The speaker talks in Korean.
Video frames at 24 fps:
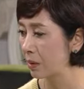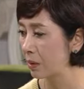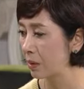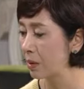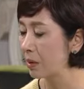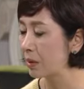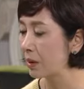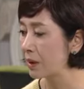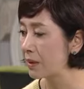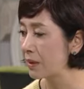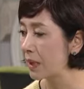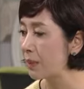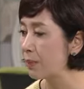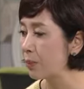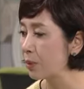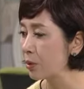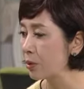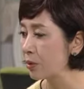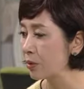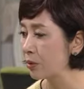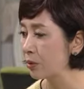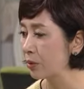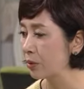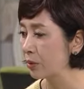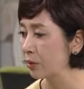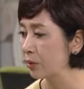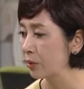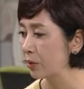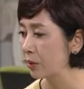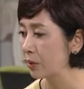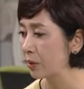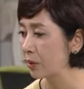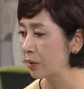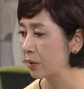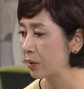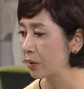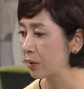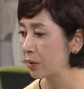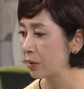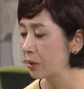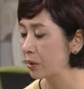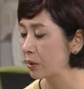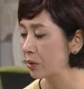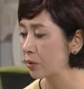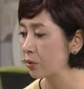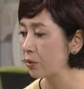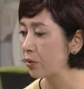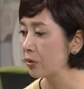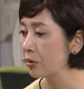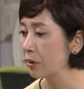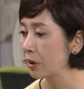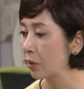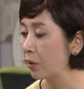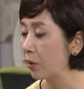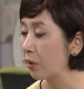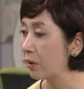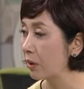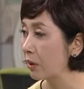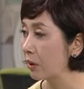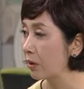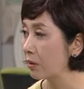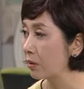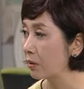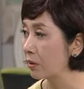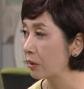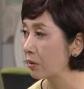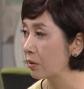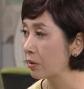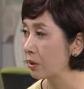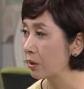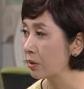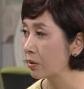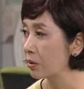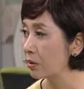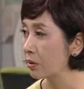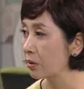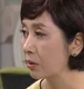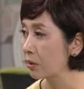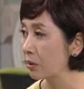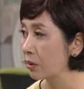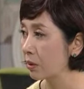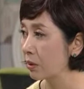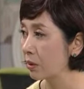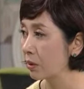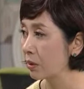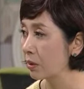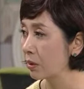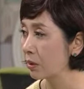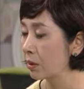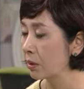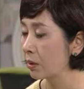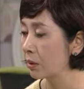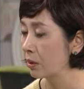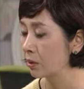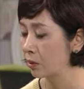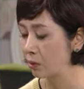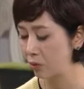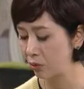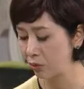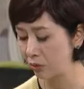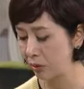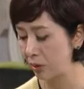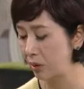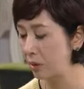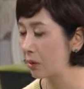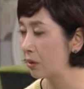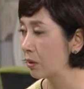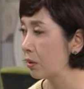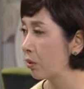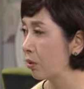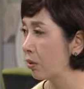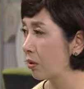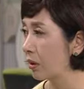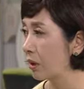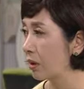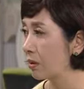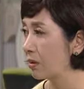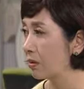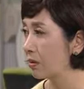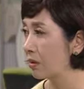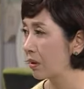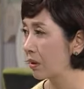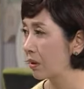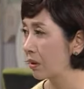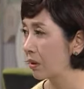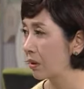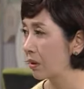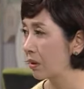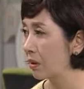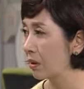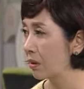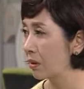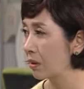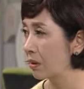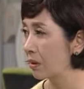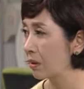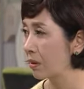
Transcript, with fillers: 일단 사표 쓰고 준이가 원하는 대로 해줘. 준이가 이렇게 원하는데